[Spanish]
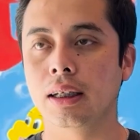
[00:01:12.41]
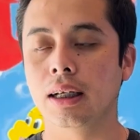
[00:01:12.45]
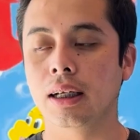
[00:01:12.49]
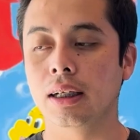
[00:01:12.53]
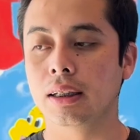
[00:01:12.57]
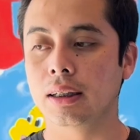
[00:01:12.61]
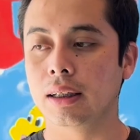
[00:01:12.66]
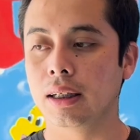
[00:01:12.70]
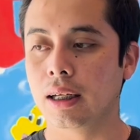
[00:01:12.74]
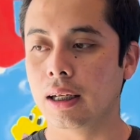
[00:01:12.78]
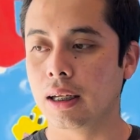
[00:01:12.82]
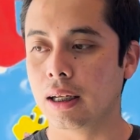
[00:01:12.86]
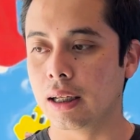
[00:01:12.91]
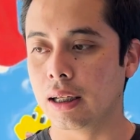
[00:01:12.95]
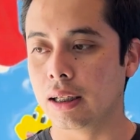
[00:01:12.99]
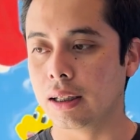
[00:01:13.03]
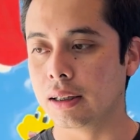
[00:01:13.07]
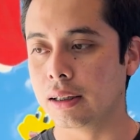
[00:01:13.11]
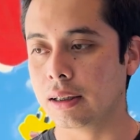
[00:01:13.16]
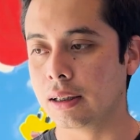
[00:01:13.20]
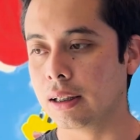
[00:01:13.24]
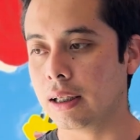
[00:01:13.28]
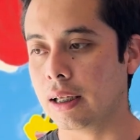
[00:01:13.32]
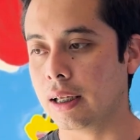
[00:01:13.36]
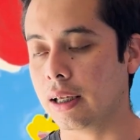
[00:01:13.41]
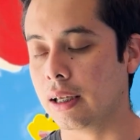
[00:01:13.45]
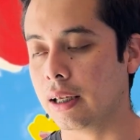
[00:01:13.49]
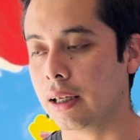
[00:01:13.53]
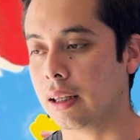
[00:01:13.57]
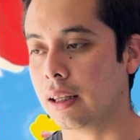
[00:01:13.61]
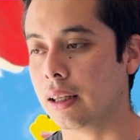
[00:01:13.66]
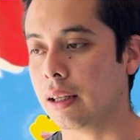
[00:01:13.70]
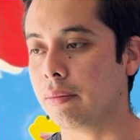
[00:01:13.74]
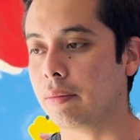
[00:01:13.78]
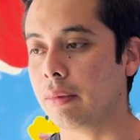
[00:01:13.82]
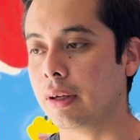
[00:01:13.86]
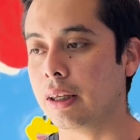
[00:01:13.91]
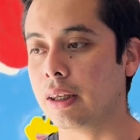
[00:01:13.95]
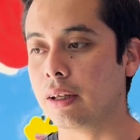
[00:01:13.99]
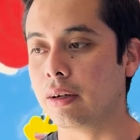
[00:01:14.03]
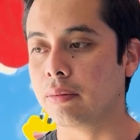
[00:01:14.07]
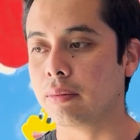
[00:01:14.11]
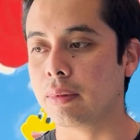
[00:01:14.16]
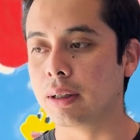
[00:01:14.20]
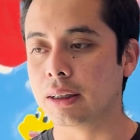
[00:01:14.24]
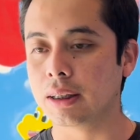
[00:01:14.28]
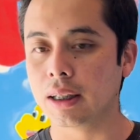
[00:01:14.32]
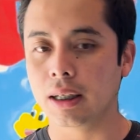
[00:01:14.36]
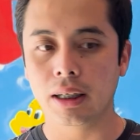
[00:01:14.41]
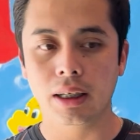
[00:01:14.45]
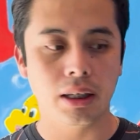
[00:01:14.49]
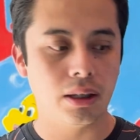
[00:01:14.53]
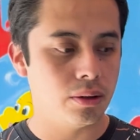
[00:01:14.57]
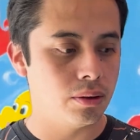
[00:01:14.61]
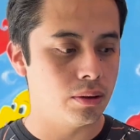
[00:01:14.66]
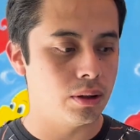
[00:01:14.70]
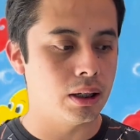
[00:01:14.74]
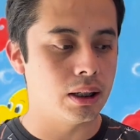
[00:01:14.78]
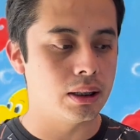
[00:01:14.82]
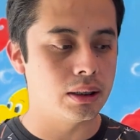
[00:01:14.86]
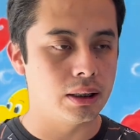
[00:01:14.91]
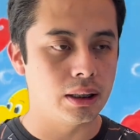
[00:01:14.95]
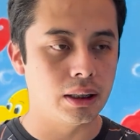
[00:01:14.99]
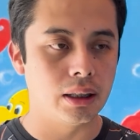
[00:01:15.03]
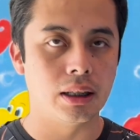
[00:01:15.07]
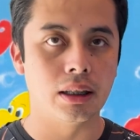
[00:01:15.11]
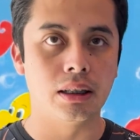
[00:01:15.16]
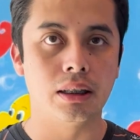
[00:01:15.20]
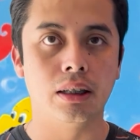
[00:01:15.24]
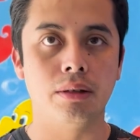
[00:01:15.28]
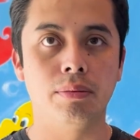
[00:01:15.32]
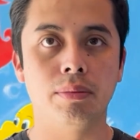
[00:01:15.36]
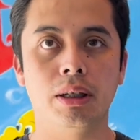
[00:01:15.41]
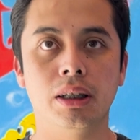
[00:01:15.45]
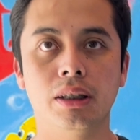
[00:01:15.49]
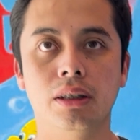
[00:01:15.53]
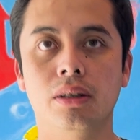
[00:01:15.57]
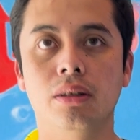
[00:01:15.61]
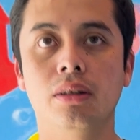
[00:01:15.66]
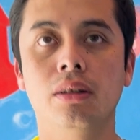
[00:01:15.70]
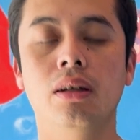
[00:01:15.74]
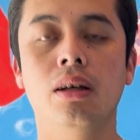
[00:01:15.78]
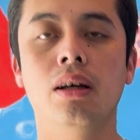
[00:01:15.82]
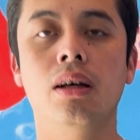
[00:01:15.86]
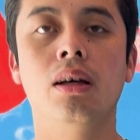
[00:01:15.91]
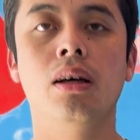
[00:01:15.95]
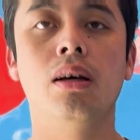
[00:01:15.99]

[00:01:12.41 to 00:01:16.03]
ya sea las eh, de hidromasaje o las tinas de inmersión,